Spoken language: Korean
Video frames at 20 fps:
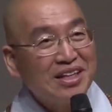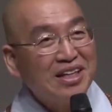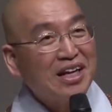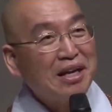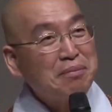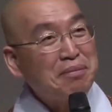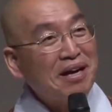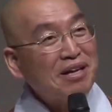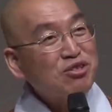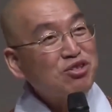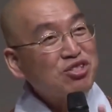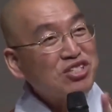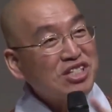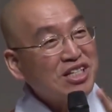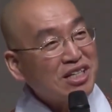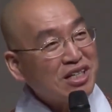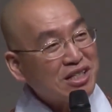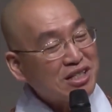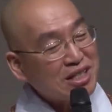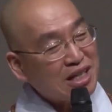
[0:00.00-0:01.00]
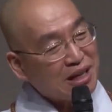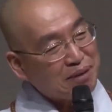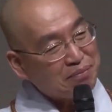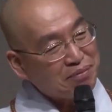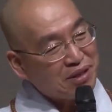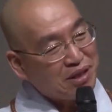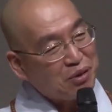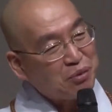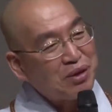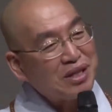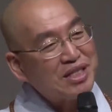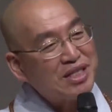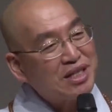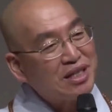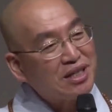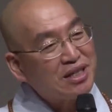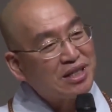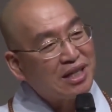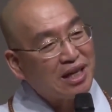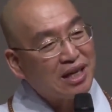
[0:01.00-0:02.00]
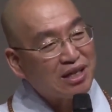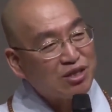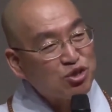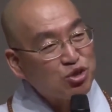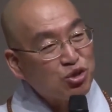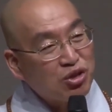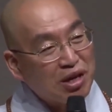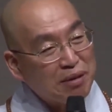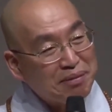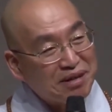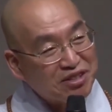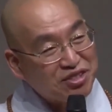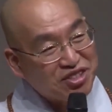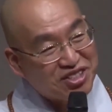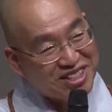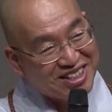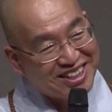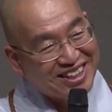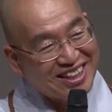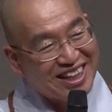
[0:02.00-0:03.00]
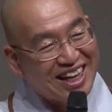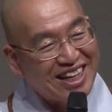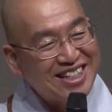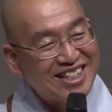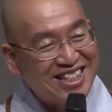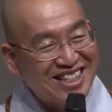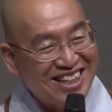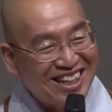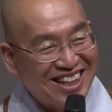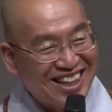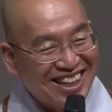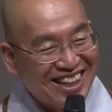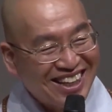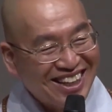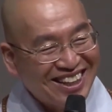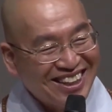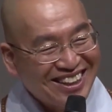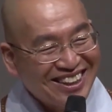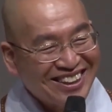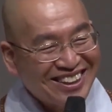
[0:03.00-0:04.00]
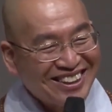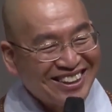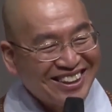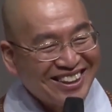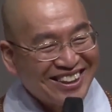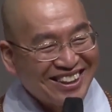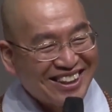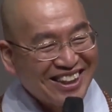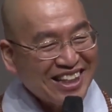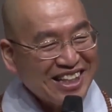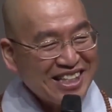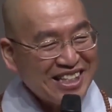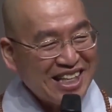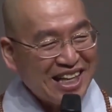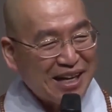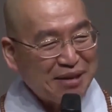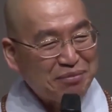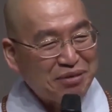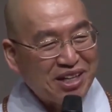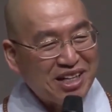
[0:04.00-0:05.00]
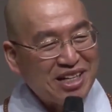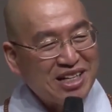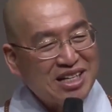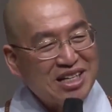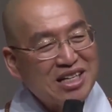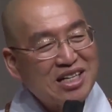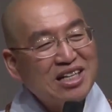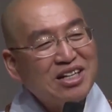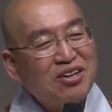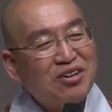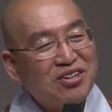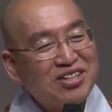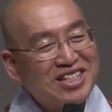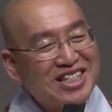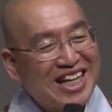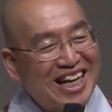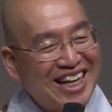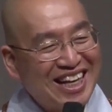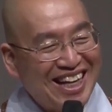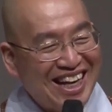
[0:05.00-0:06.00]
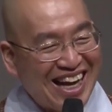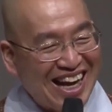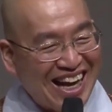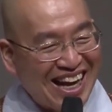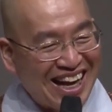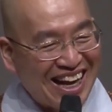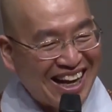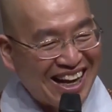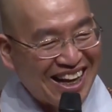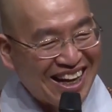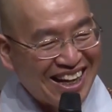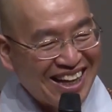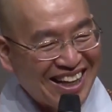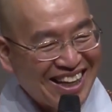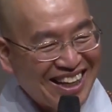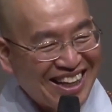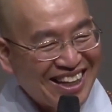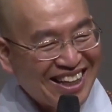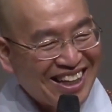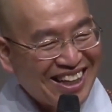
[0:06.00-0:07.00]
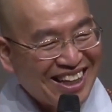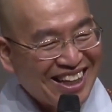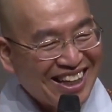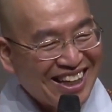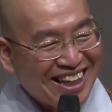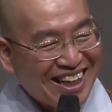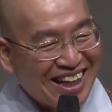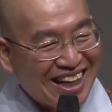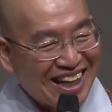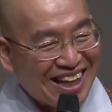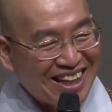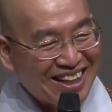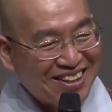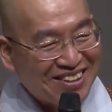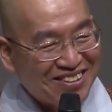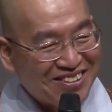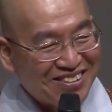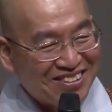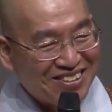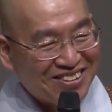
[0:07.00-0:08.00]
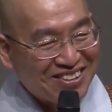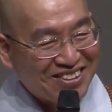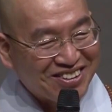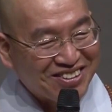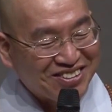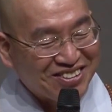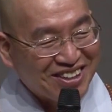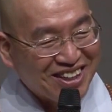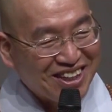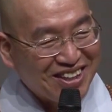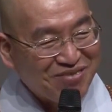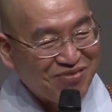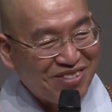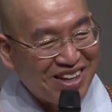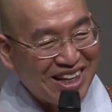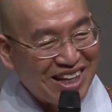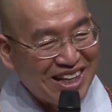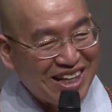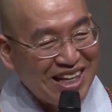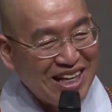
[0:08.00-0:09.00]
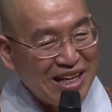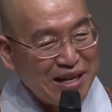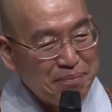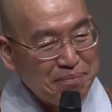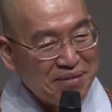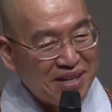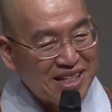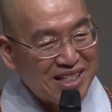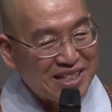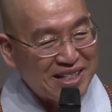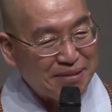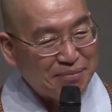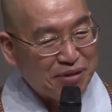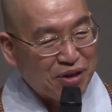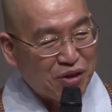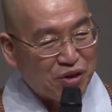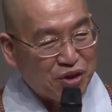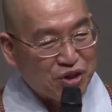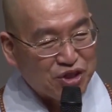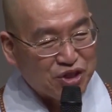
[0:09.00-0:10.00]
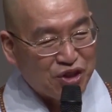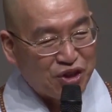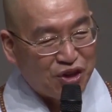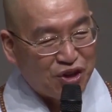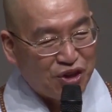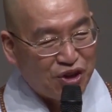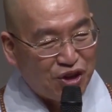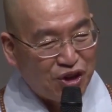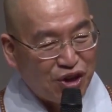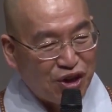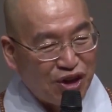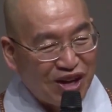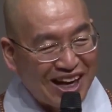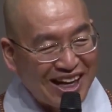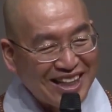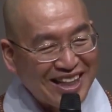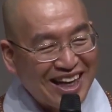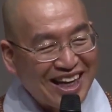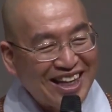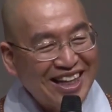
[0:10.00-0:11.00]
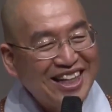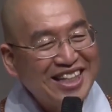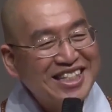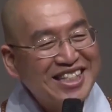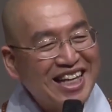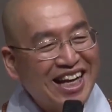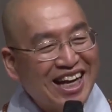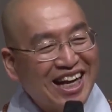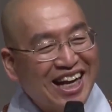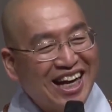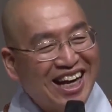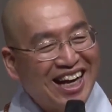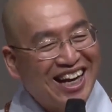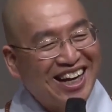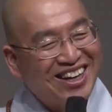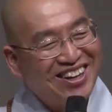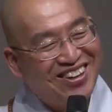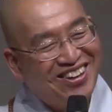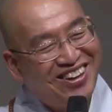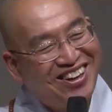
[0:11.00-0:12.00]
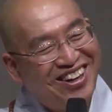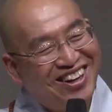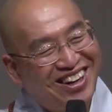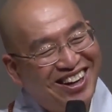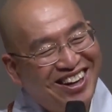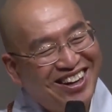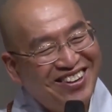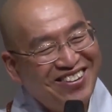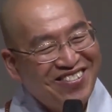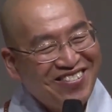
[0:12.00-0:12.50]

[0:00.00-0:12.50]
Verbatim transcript: 여기 박수 치는 사람들이 왜 치는지 아나? 축하 박수 치는 같지? 그렇게 생각하면 큰 어사야. 아이고, 저게 1년만 있으면 고소하다. 이런 생각하고.